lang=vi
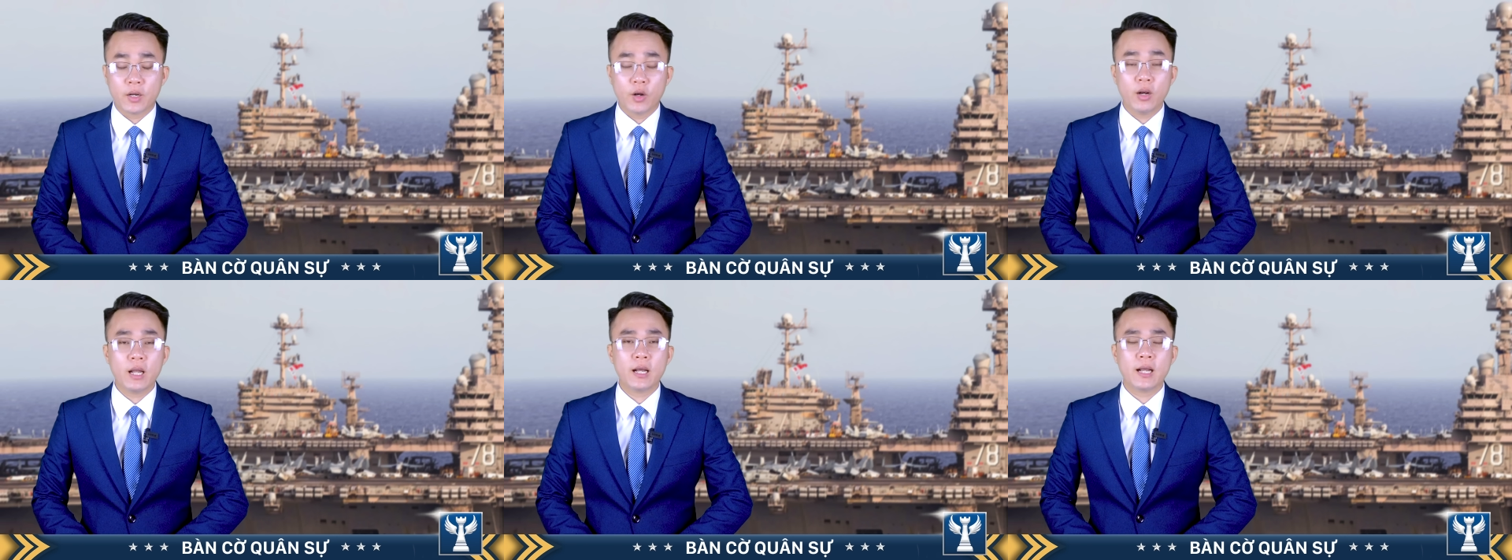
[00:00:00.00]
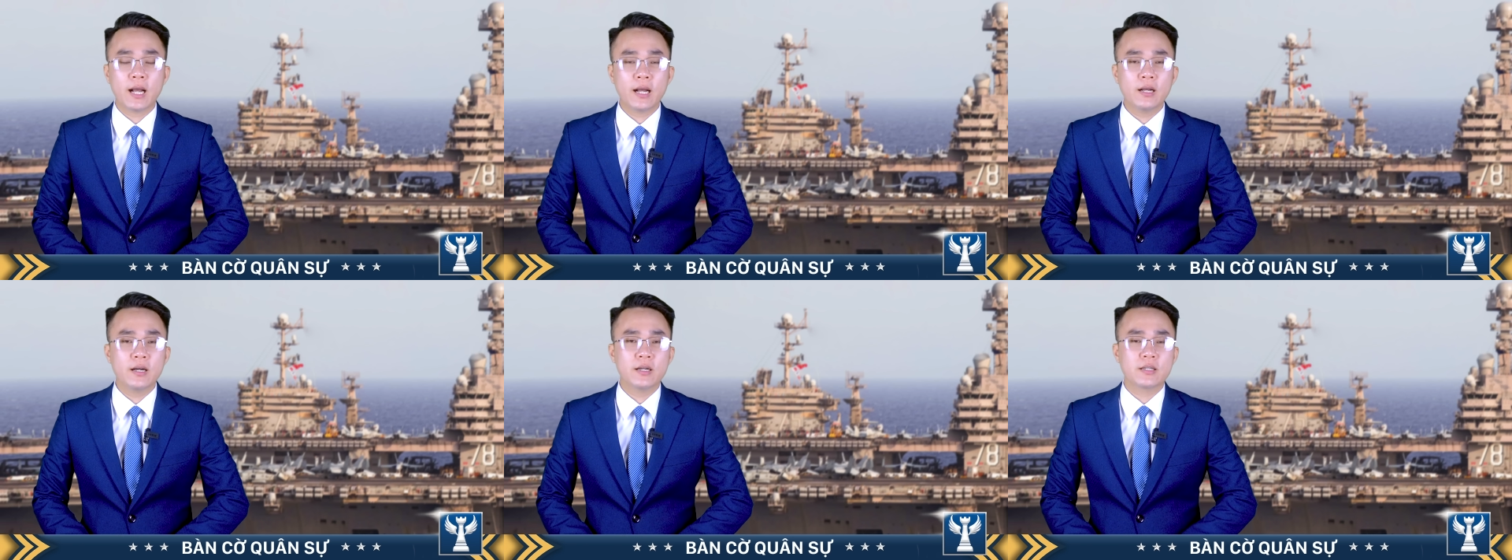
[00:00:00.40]
đó là
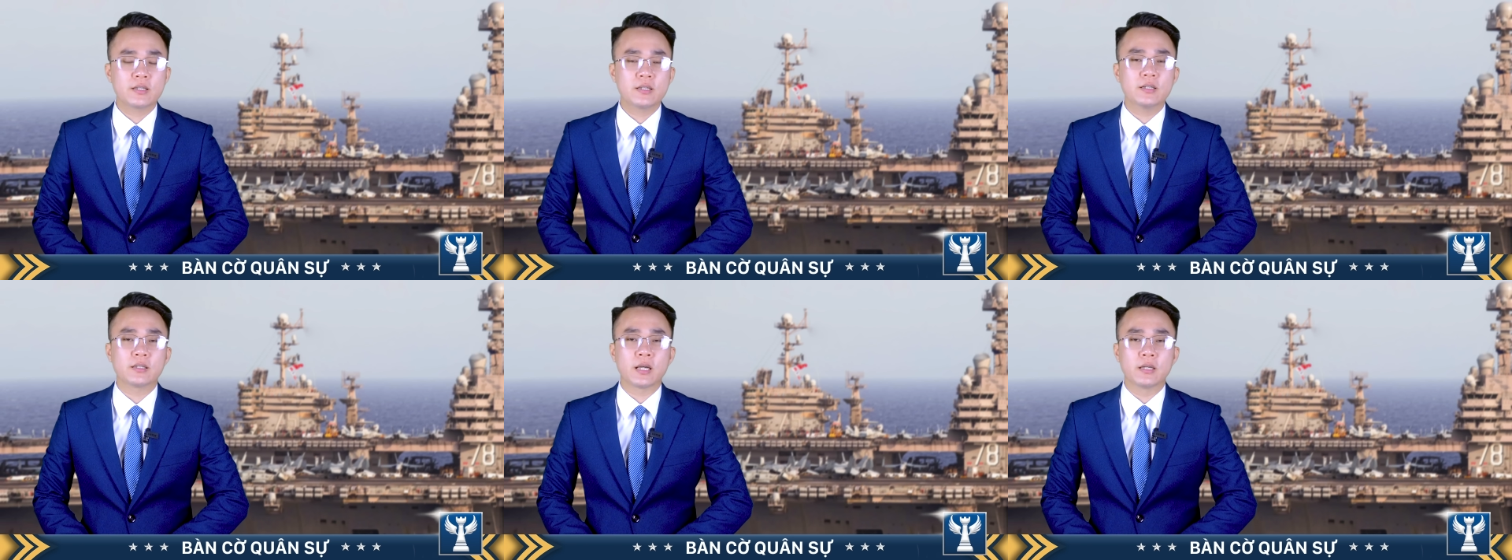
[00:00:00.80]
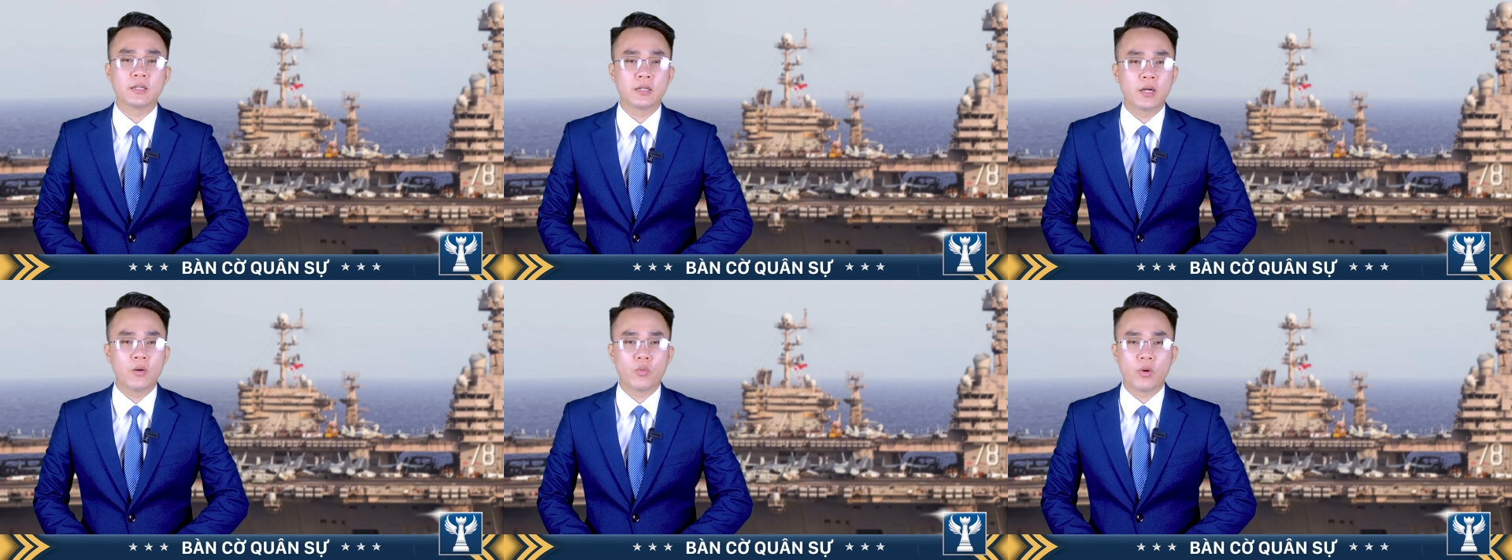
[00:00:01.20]
ca ngợi sự
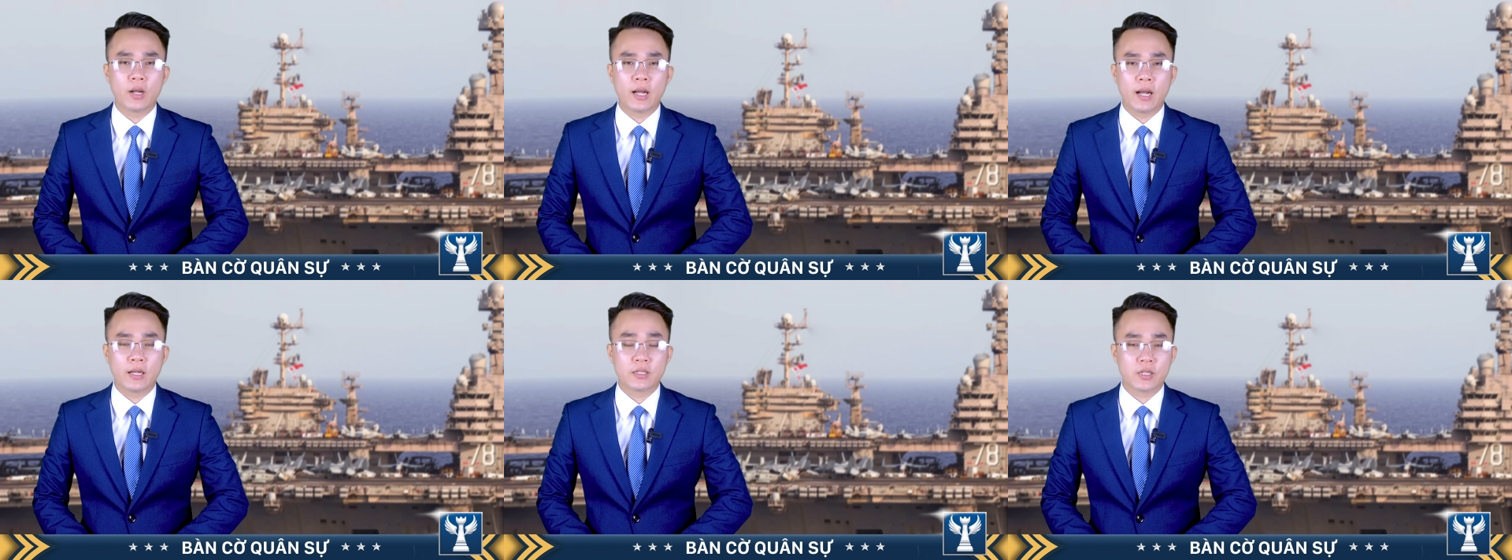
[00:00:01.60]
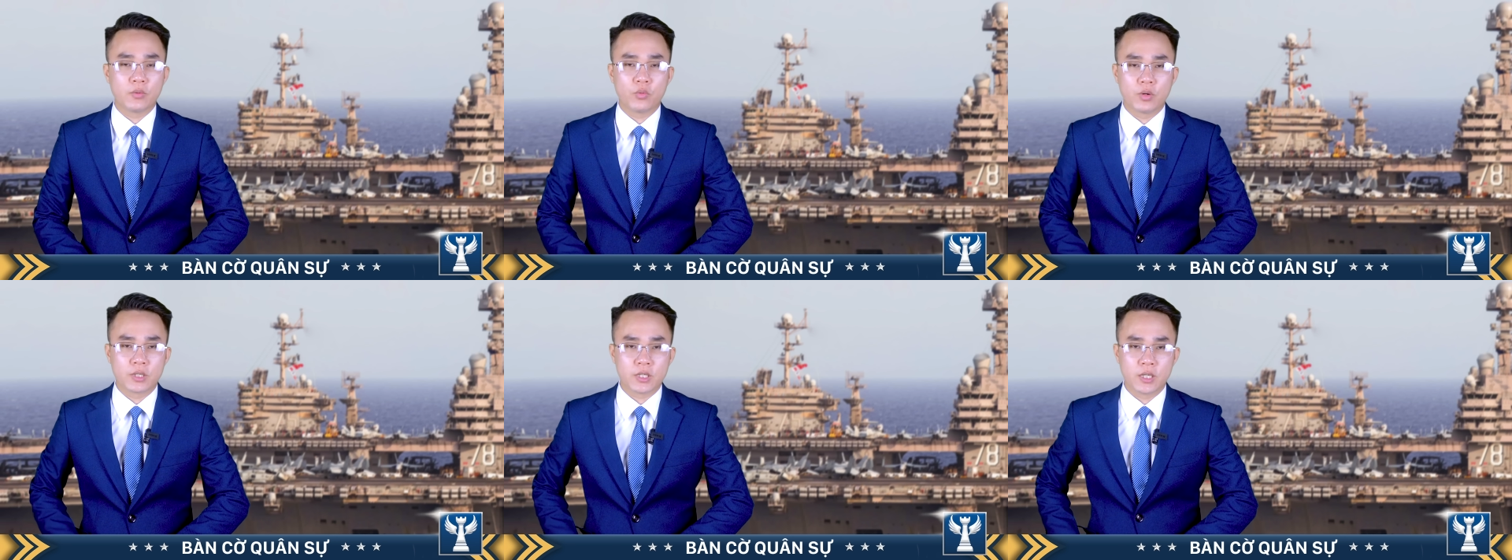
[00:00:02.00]
thành công của Nga
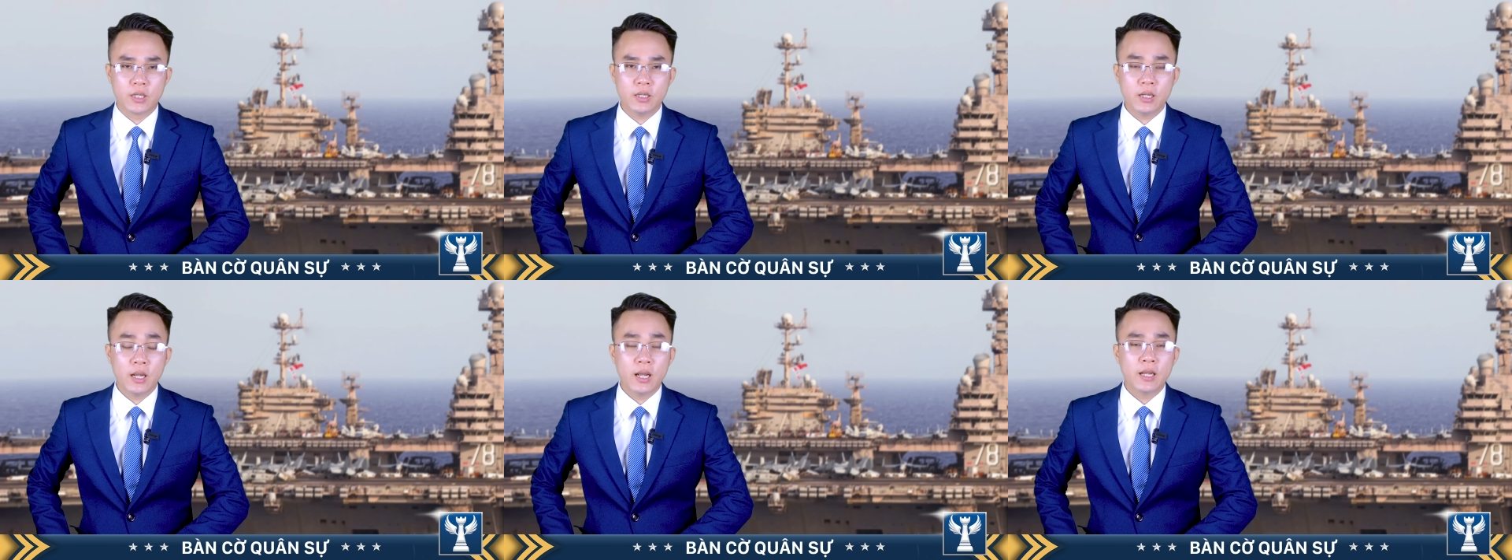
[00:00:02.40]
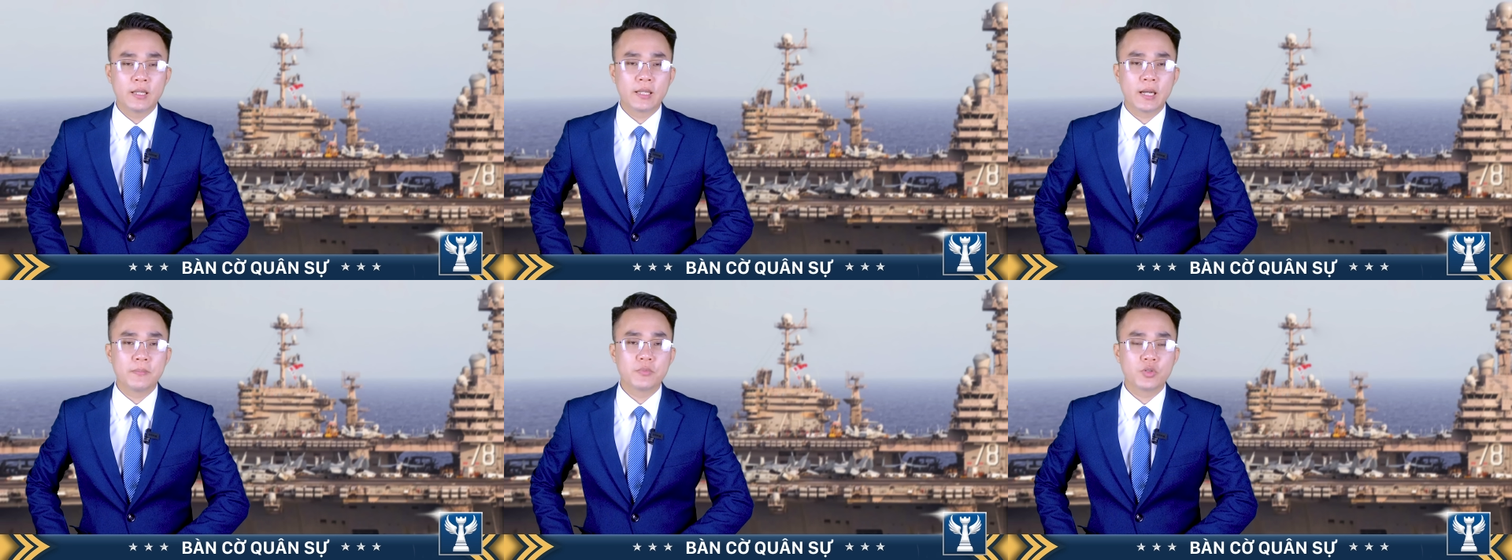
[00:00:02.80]
trong cuộc chiến
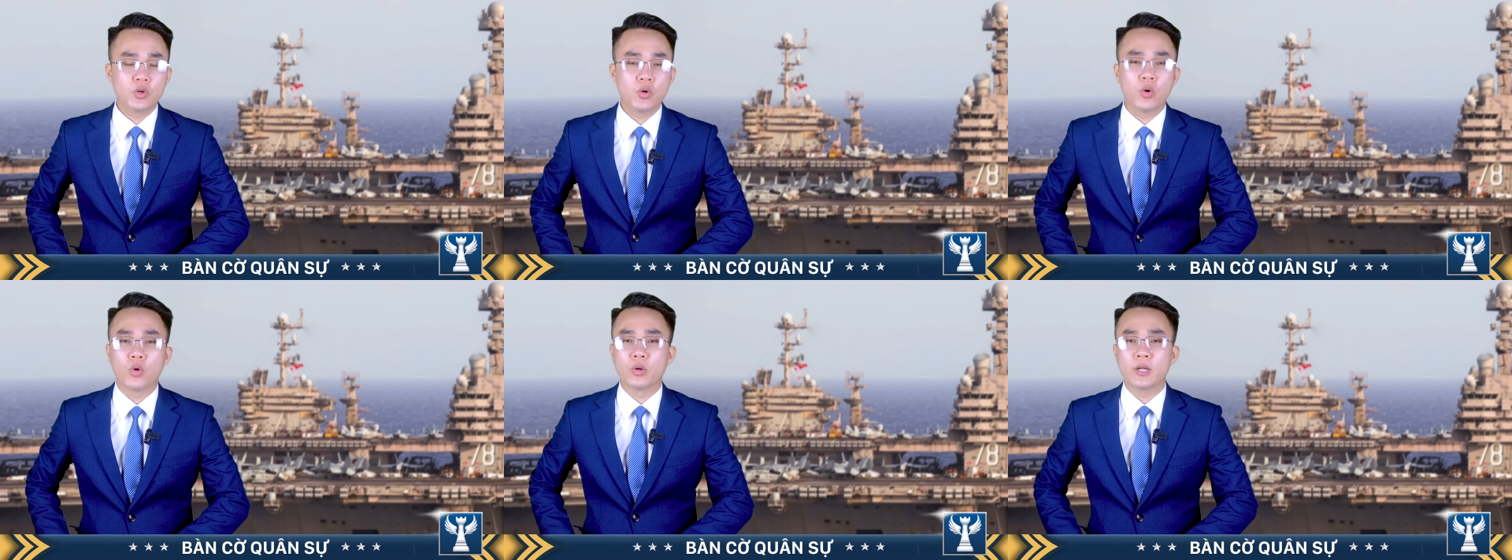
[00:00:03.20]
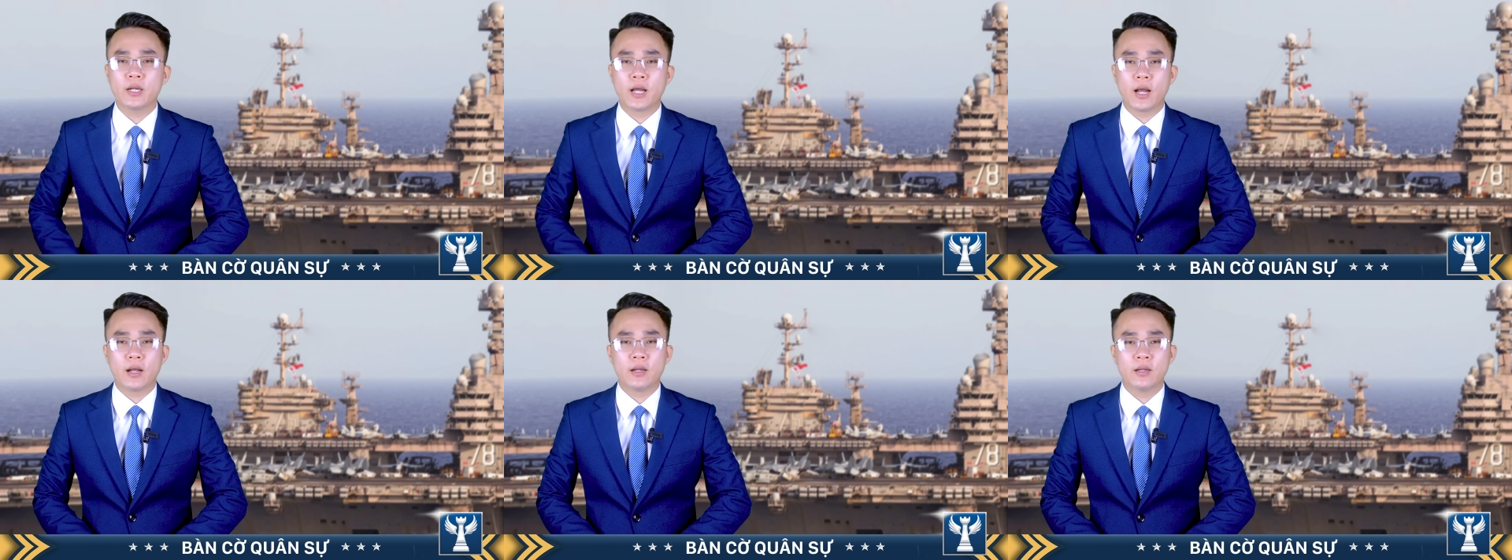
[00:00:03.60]
nhằm du ngủ
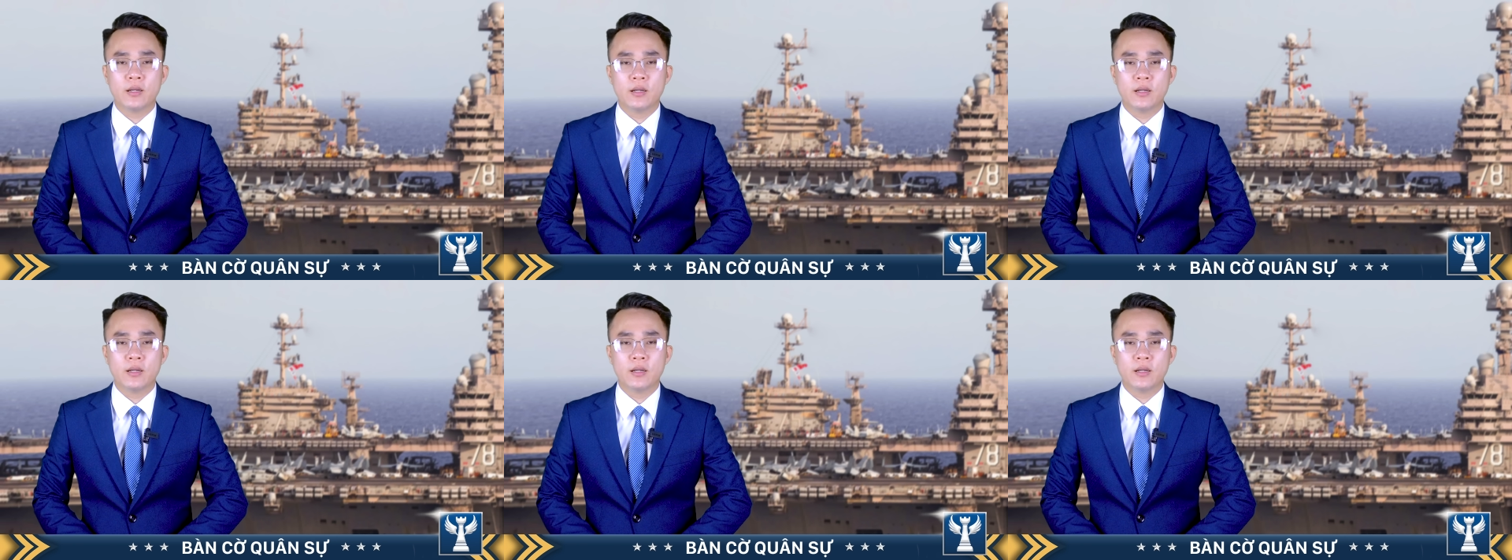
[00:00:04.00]
nước Nga.